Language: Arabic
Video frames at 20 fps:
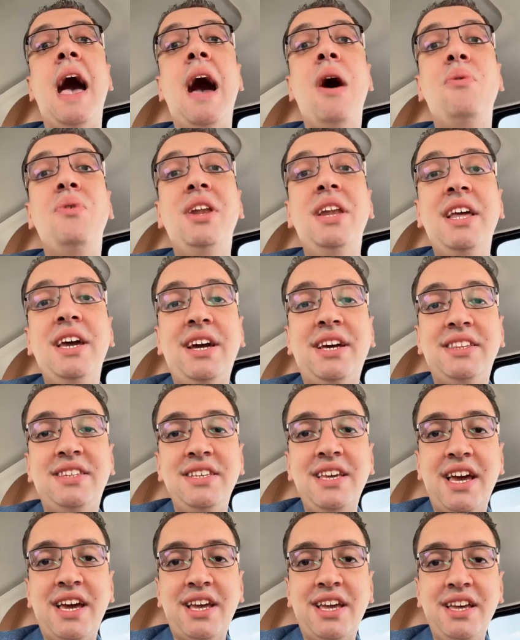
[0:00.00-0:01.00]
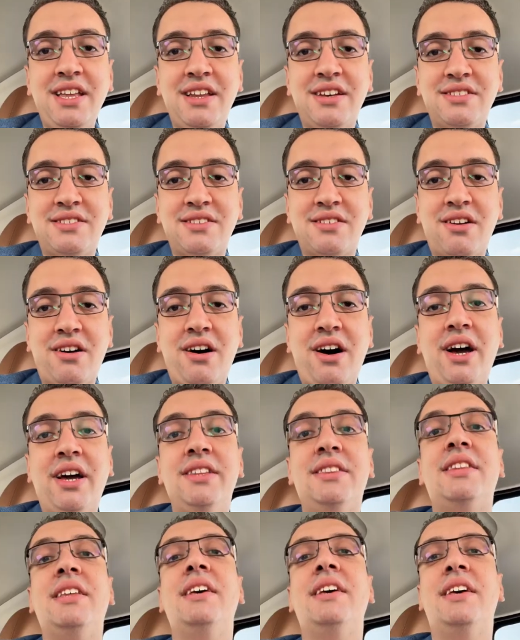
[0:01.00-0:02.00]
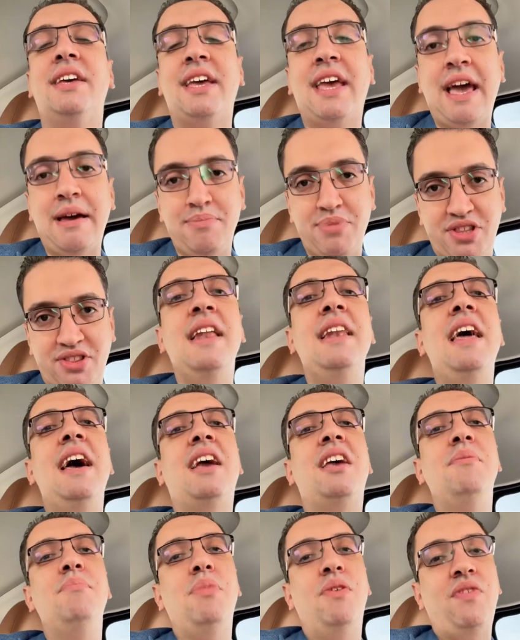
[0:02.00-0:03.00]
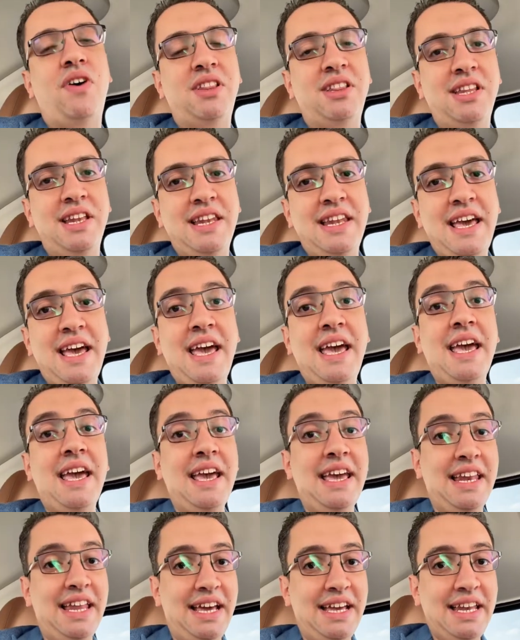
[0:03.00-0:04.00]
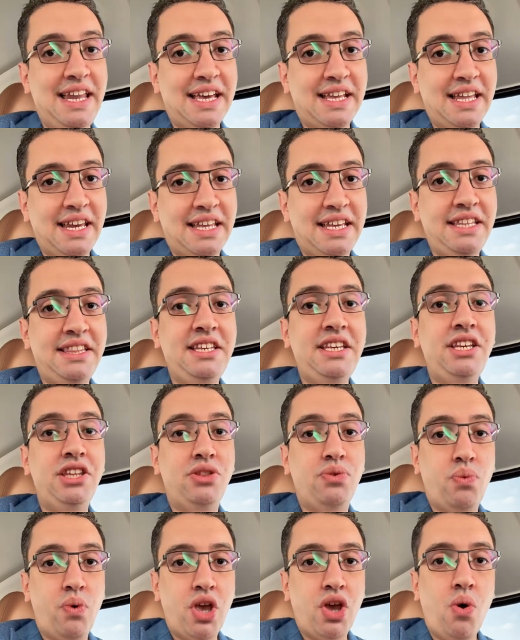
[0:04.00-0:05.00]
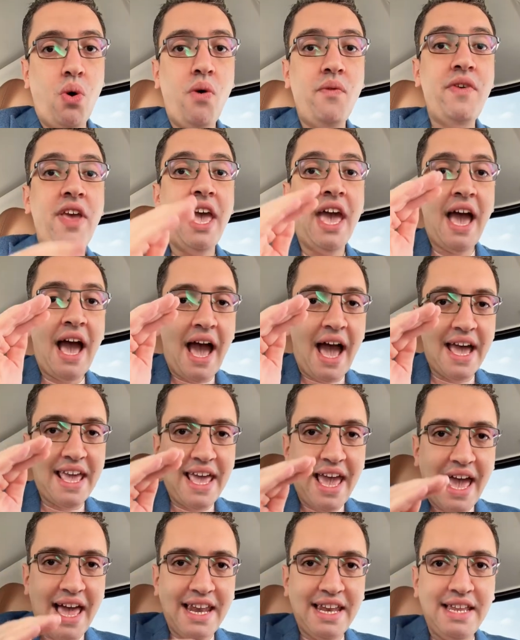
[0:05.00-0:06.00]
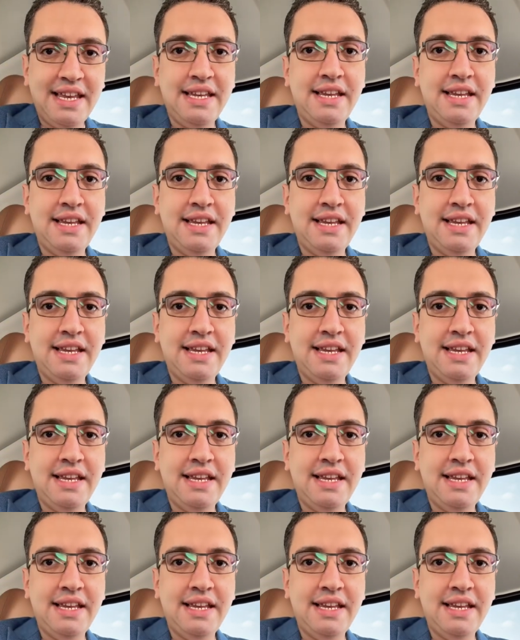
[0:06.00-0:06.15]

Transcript: او الاحتياج الى زراعه كبد لكن بفضل الله العلاج الجديد ويجوفي هيقلل